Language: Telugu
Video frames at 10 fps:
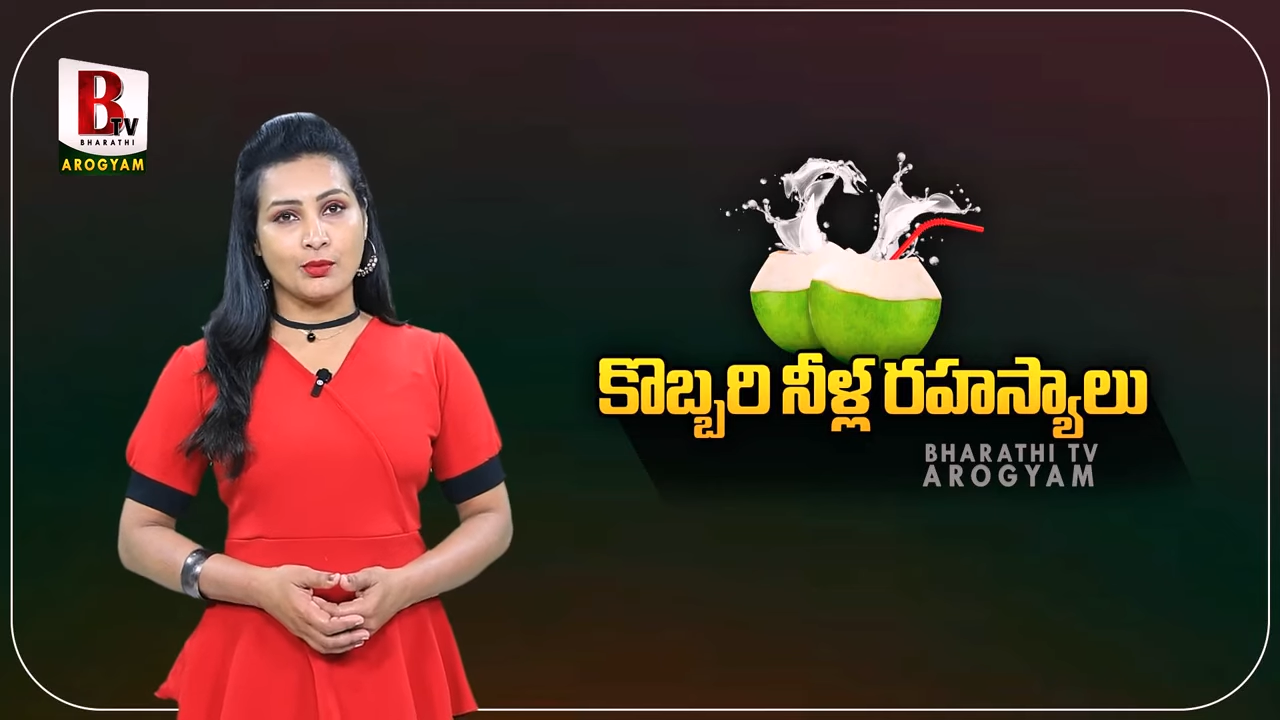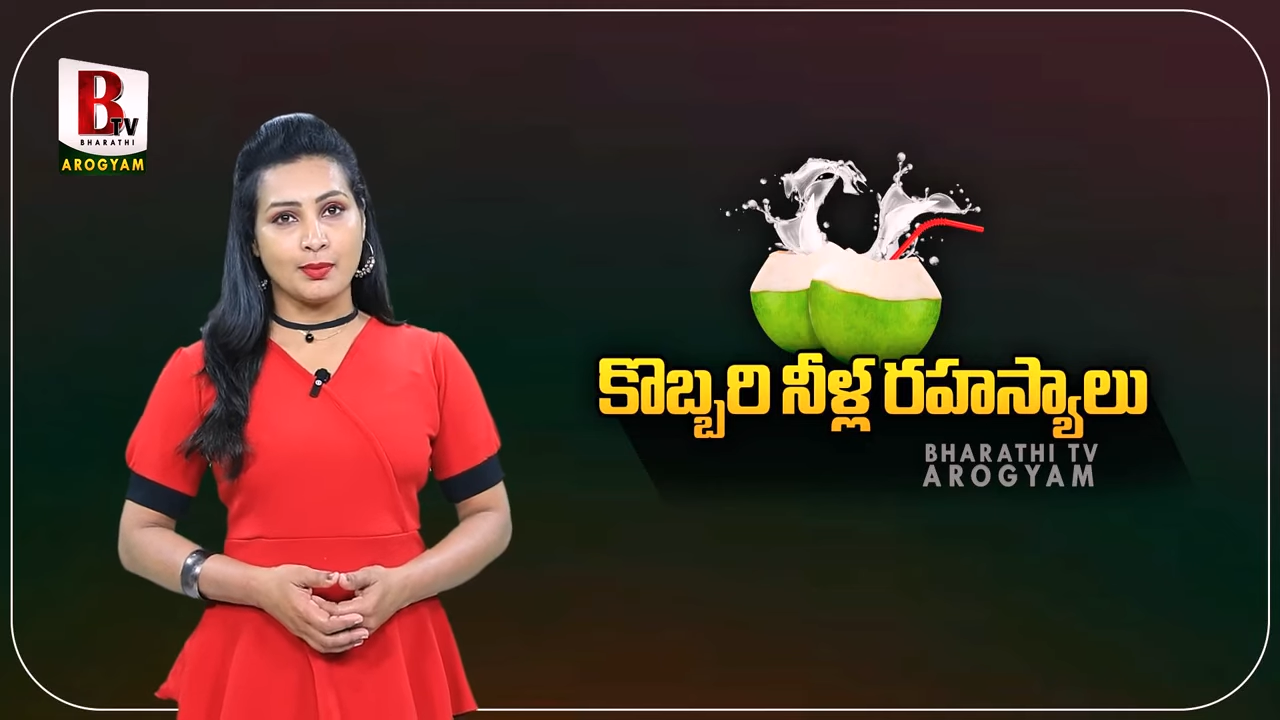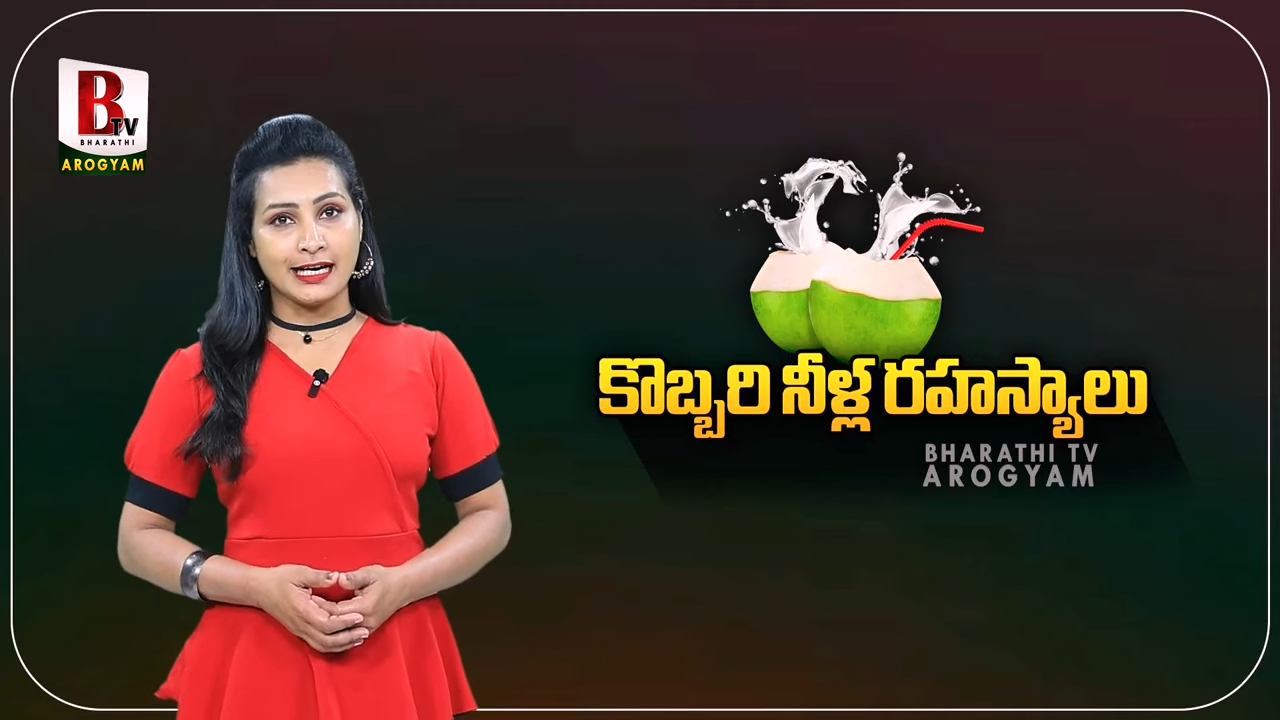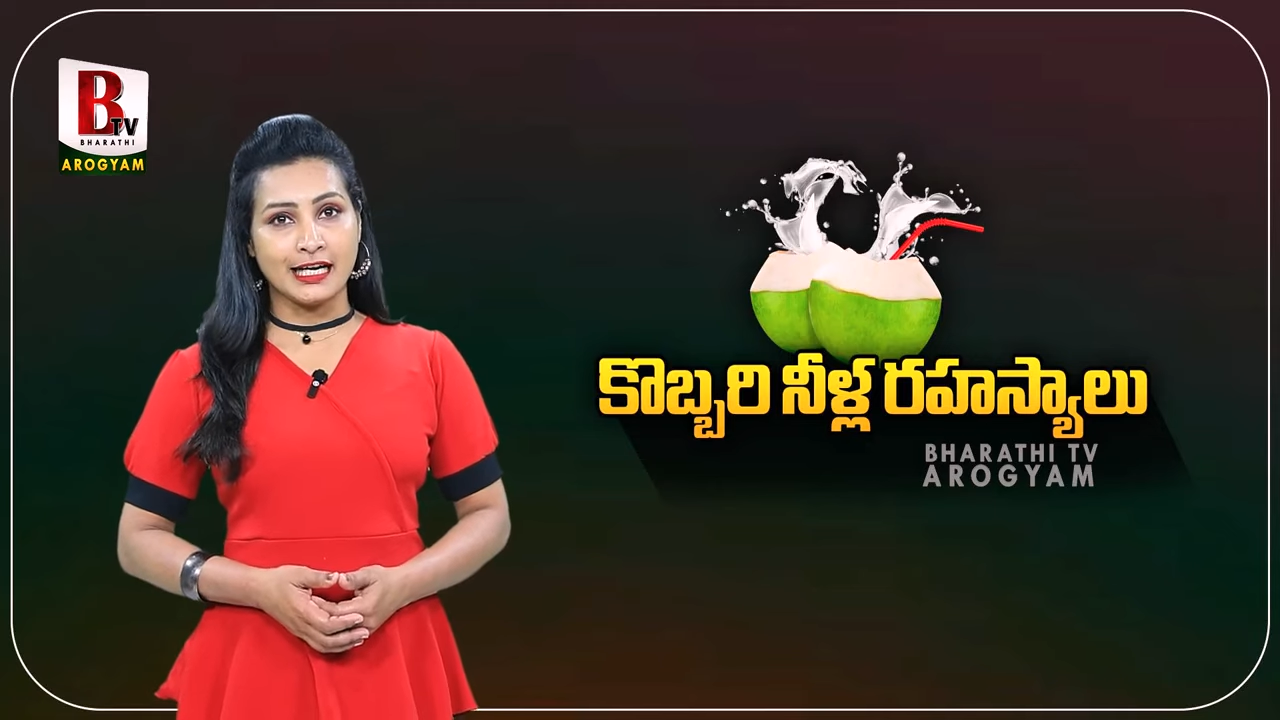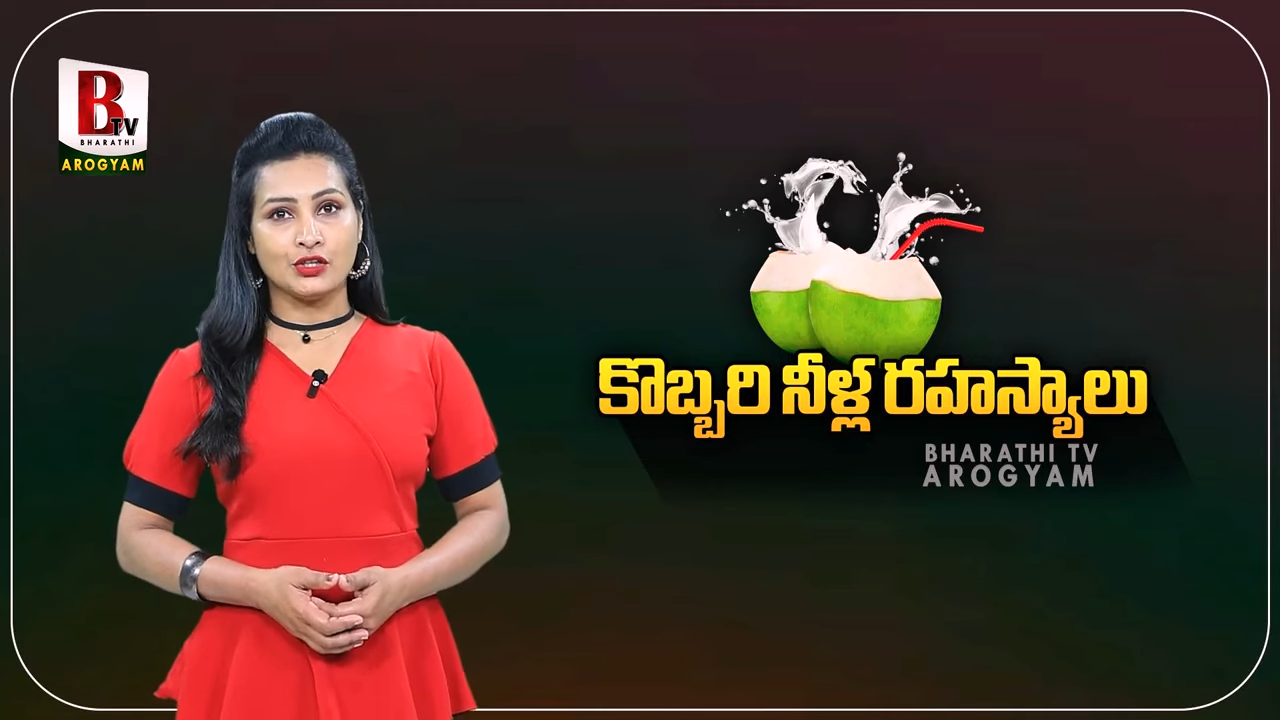
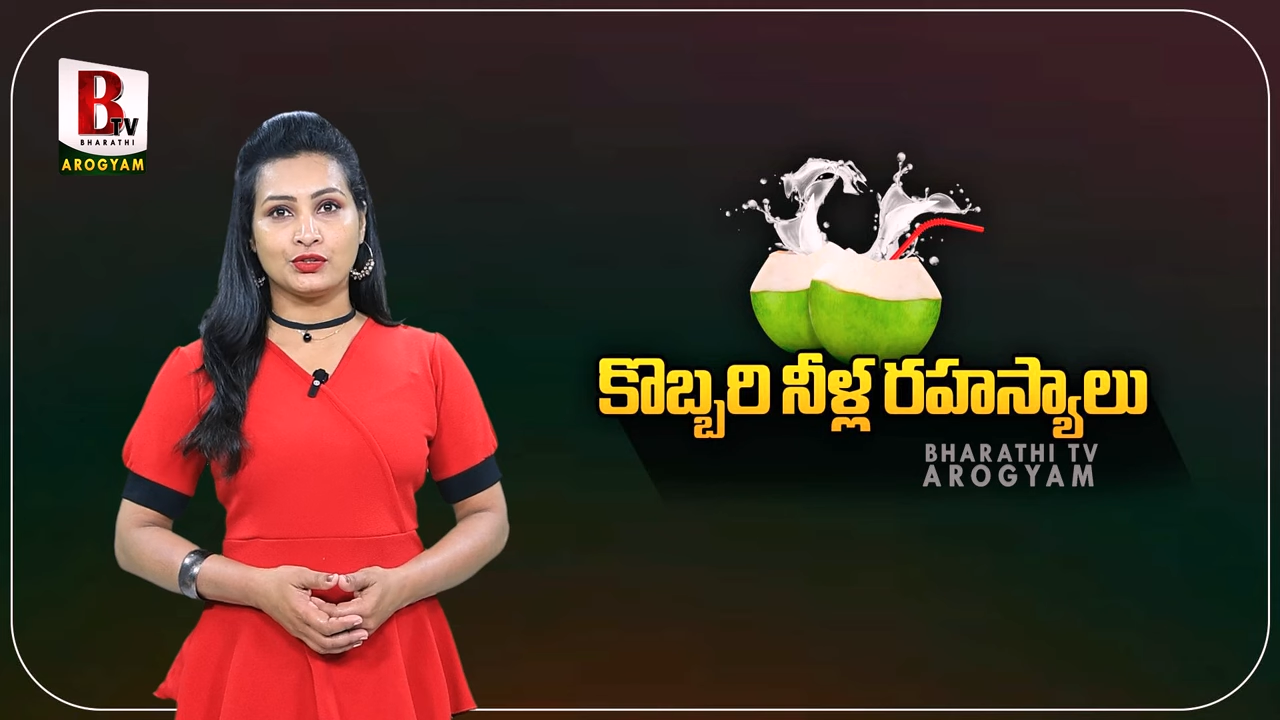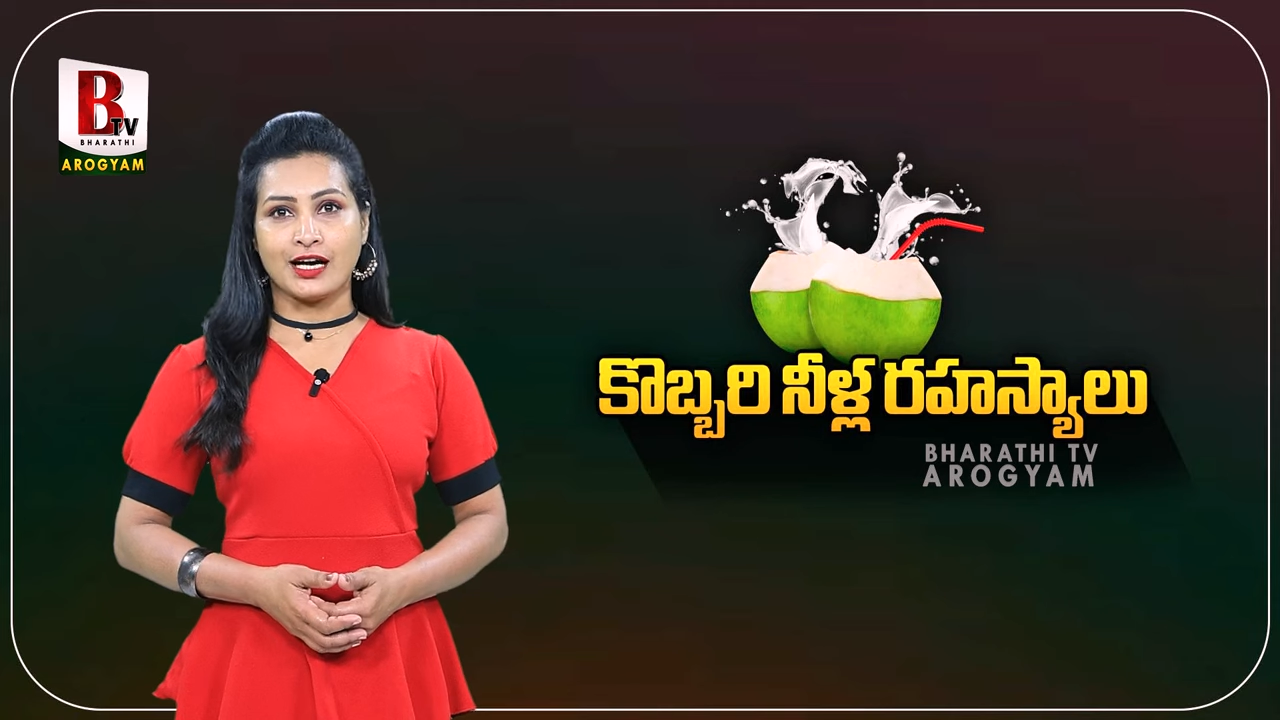కొబ్బరి నీళ్లు